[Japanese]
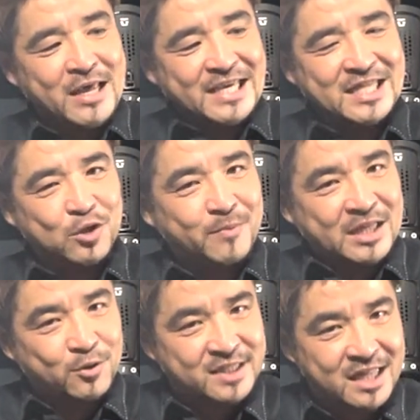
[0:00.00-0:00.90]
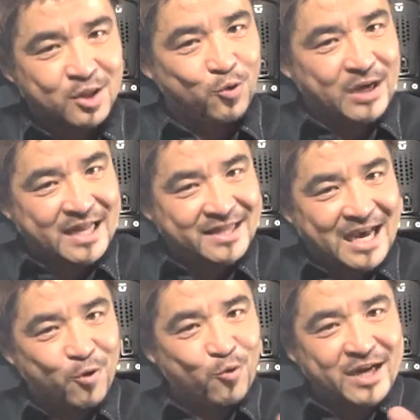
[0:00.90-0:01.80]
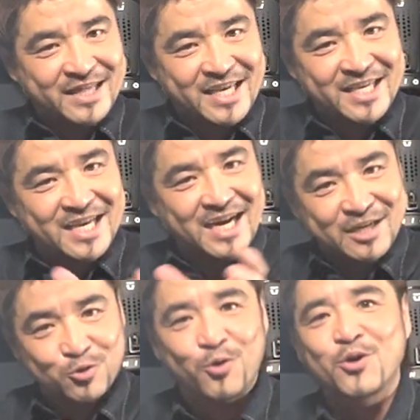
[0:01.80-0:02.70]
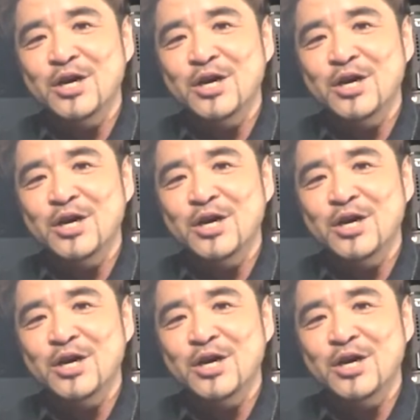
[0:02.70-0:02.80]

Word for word: 板とバイのセットが何個か出来上がると